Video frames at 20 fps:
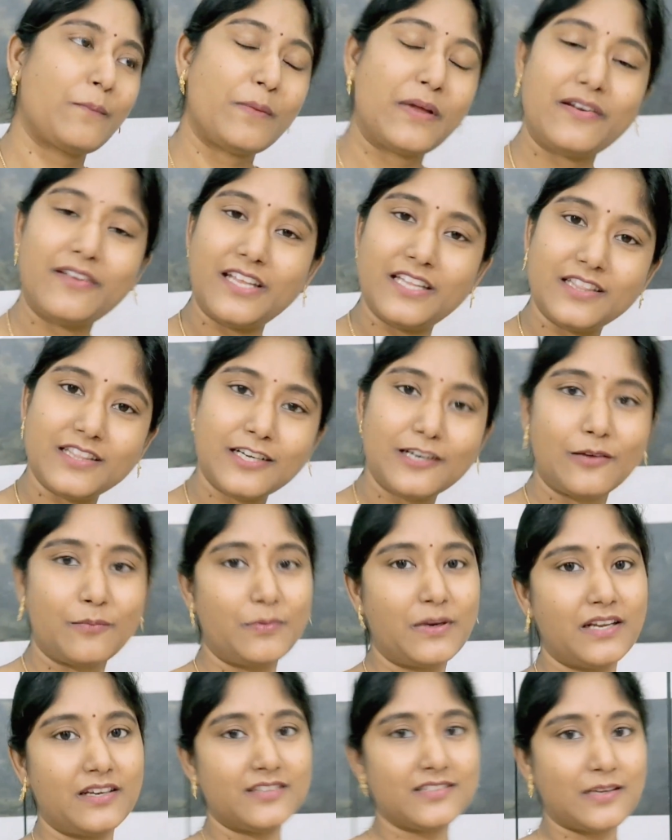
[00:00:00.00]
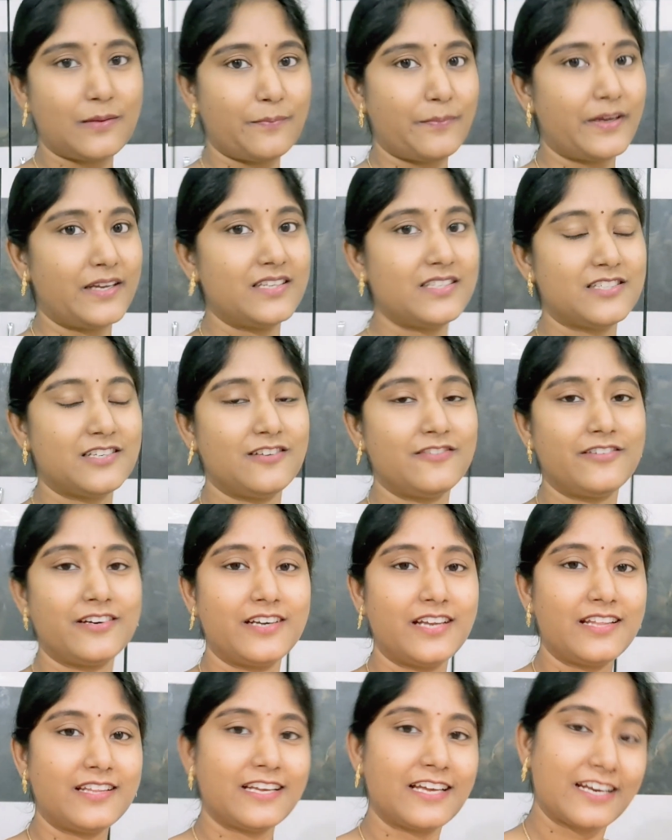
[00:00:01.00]
మనం ఎంత డబ్బులైనా
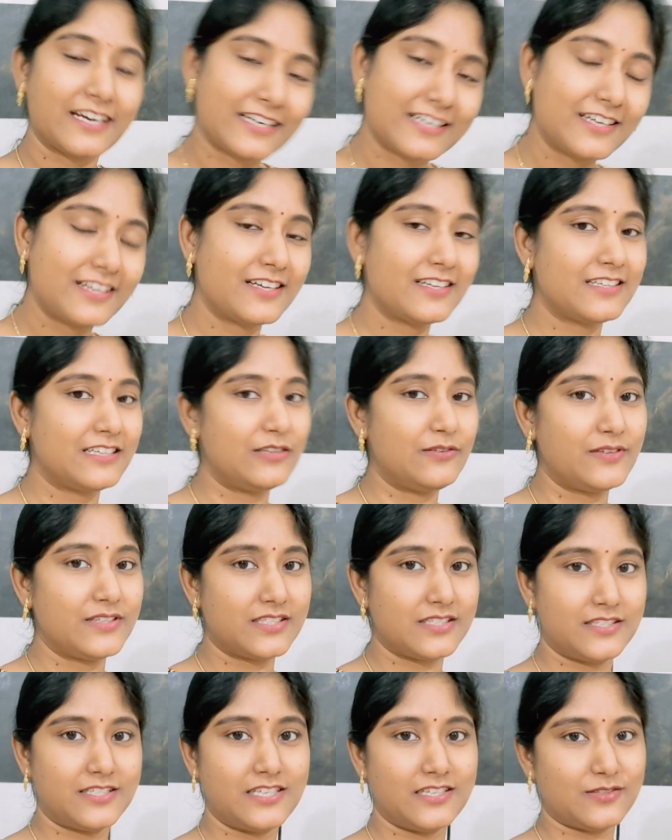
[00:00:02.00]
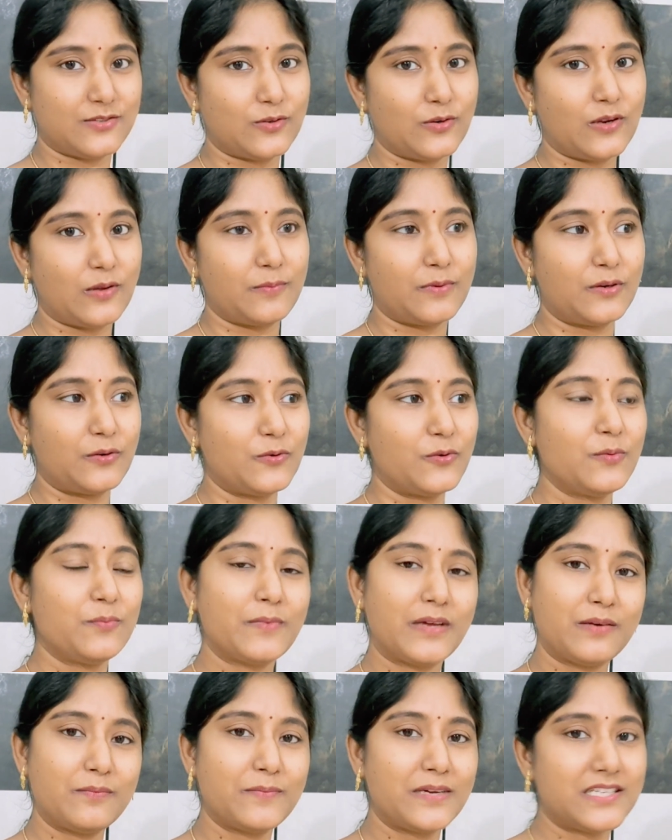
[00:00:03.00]
సంపాదించినవ్వండి అది కరెక్ట్గా ఇన్వెస్ట్ చేసుకున్నాం అనుకో
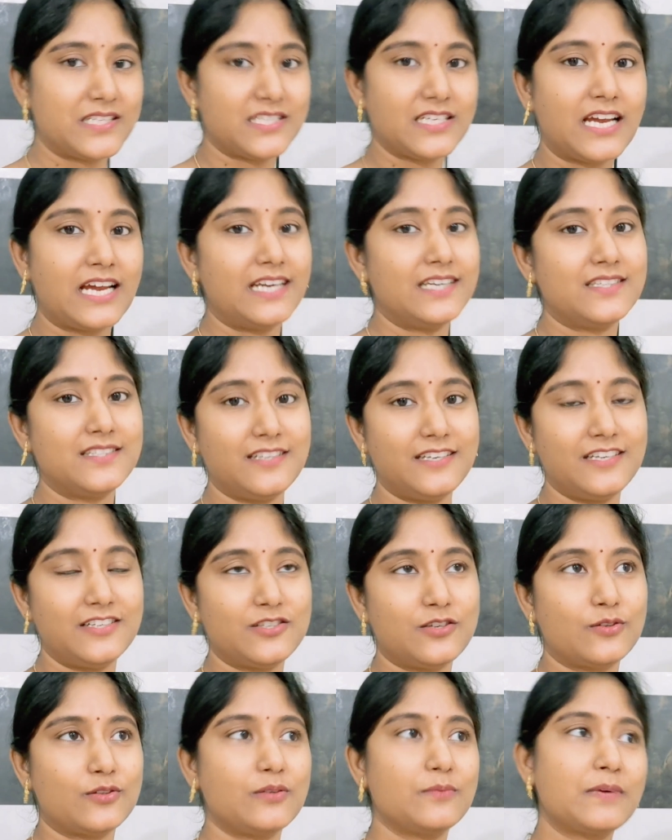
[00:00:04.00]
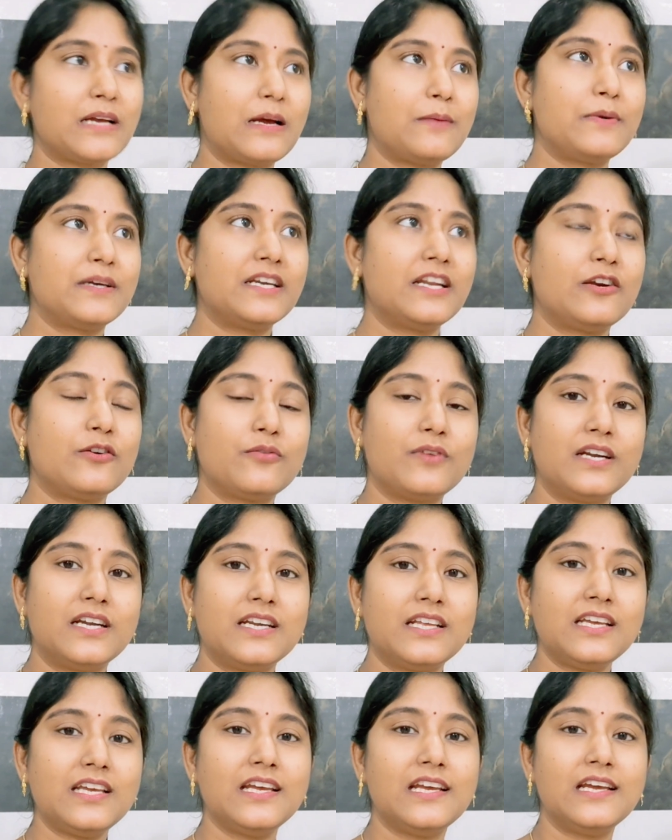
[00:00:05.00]
మనం మంచి హైట్స్ రీచ్ అవుతాం కాబట్టి
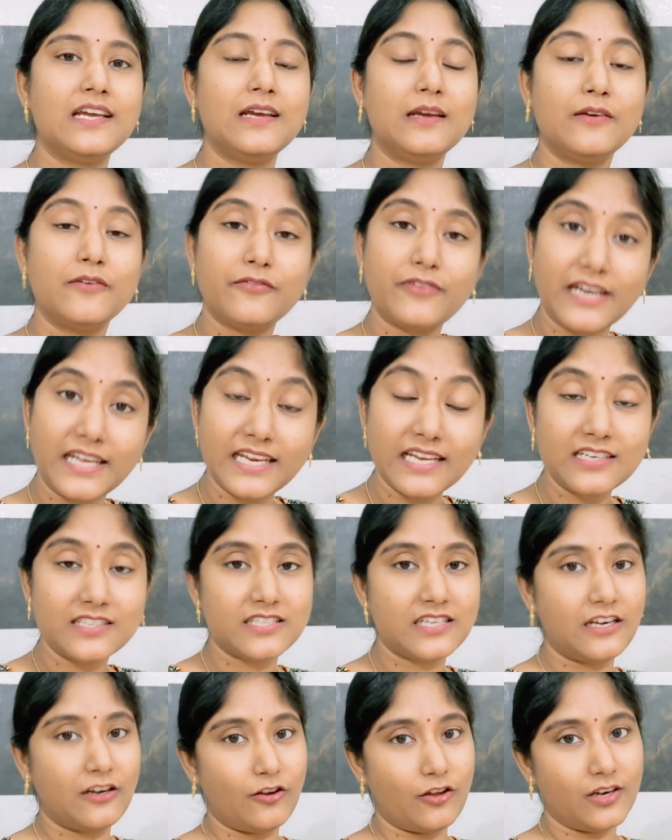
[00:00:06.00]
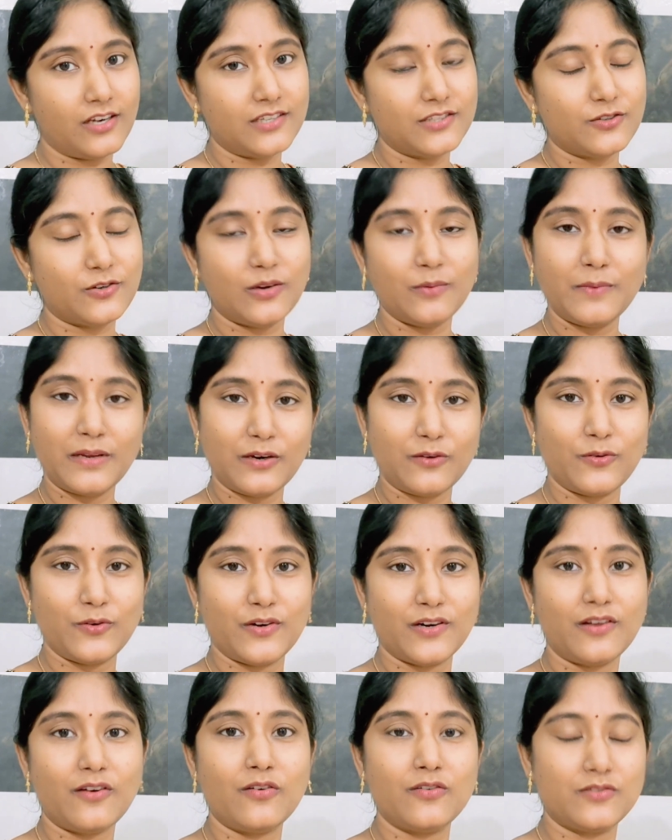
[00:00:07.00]
అటువంటి ఫైనాన్షియల్ నాలెడ్జ్ కూడా మనకు
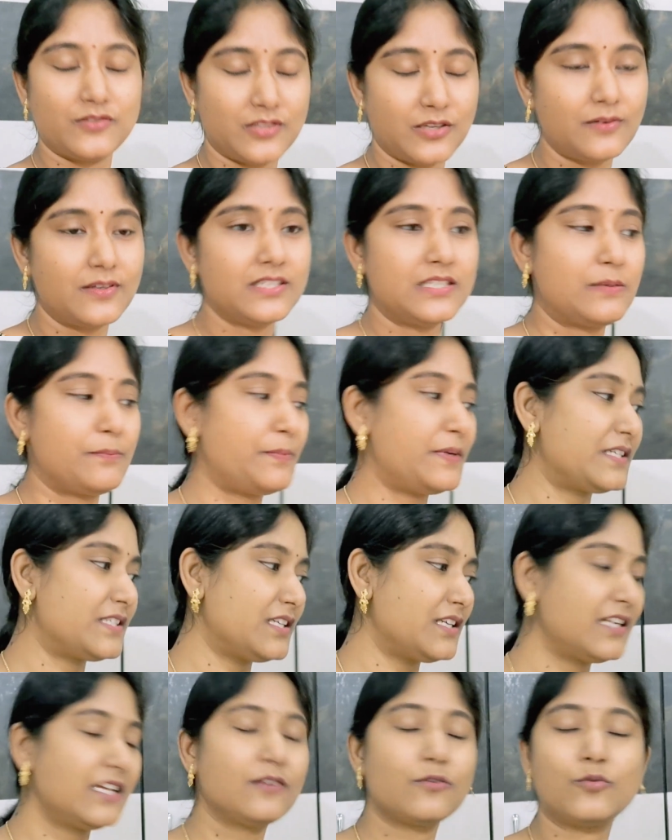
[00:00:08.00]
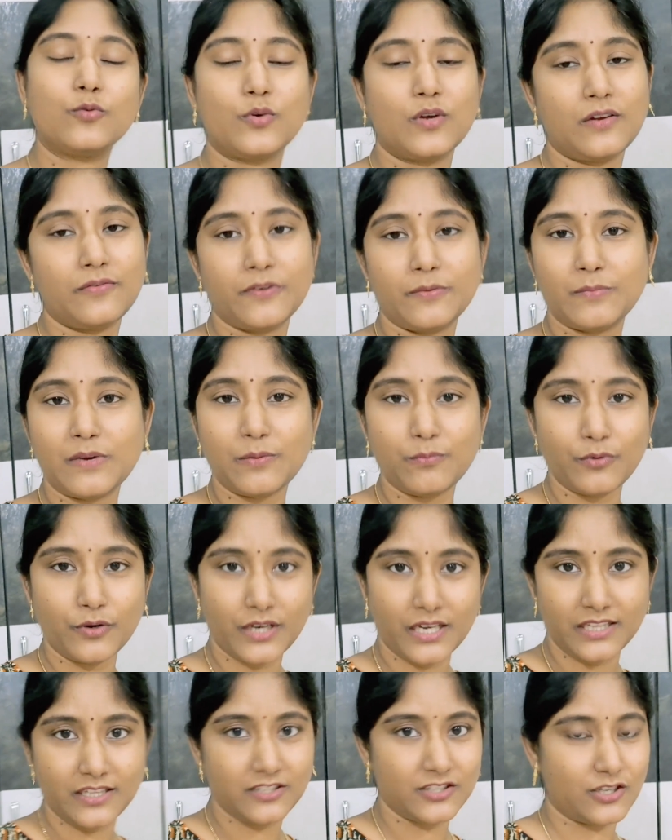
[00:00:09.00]
ఉండడం అవసరం అని చెప్పేసి నేను కుక్ ఎఫ్ఎంలో
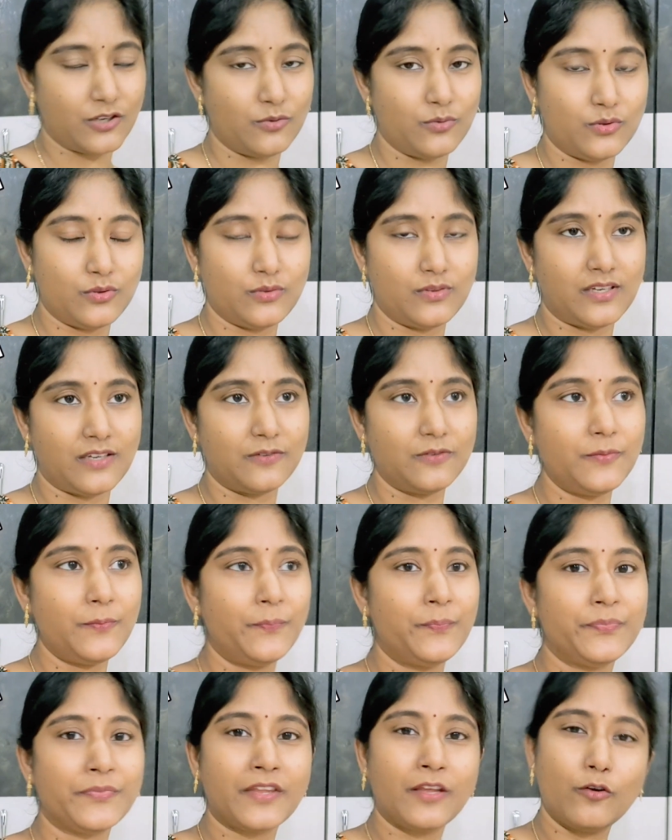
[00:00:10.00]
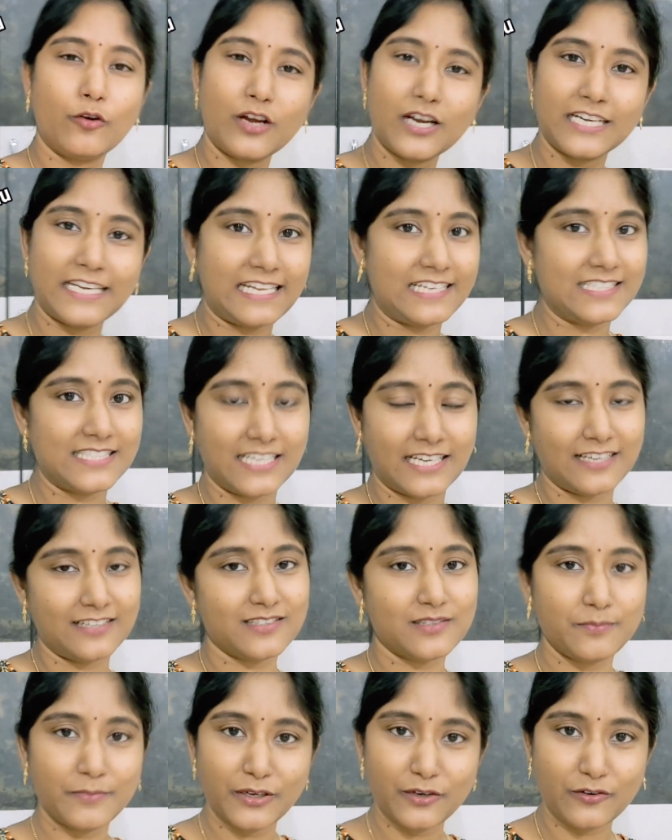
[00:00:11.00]
బుక్ అయితే చదువుతున్నాను ఒక్క టెన్
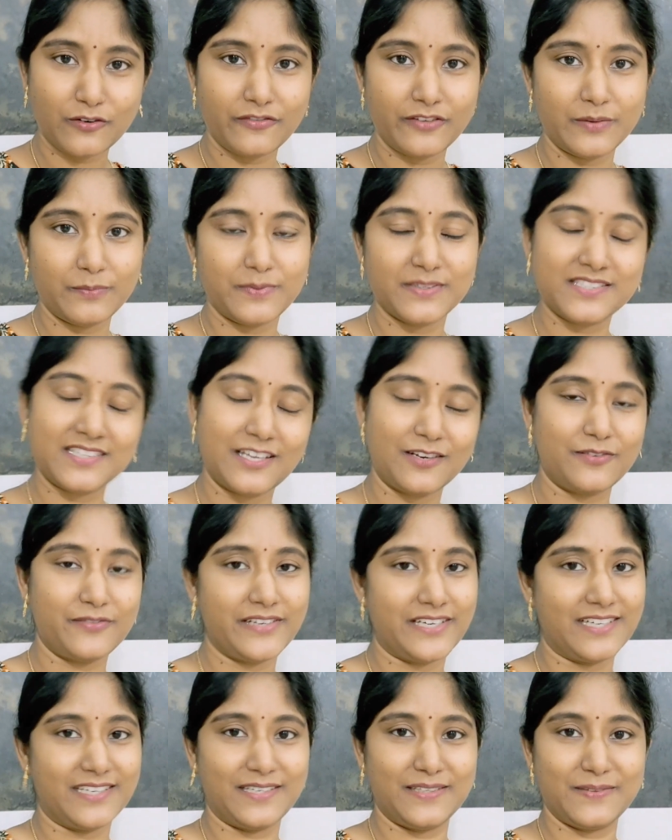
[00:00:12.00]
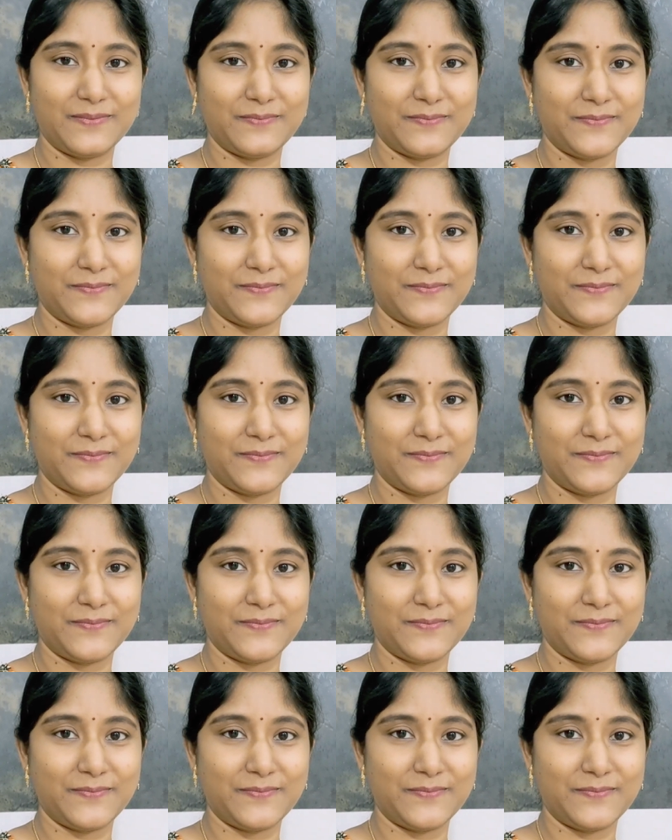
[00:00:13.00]
సెకండ్స్ మీకు కూడా వినిపిస్తాను వినండి